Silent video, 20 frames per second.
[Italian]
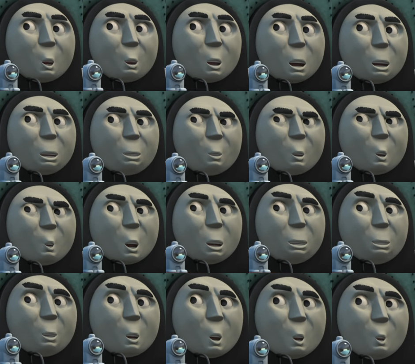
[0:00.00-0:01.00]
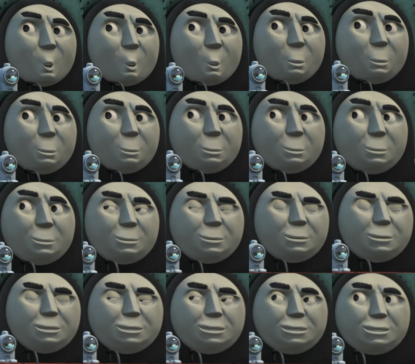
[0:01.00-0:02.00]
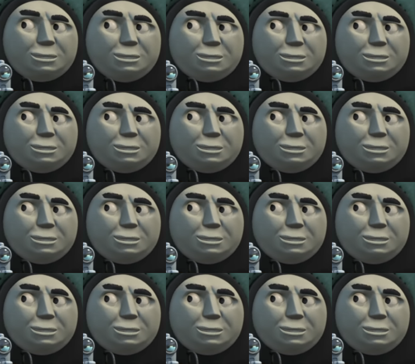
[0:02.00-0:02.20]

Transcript: non è così, Serendal? Sì,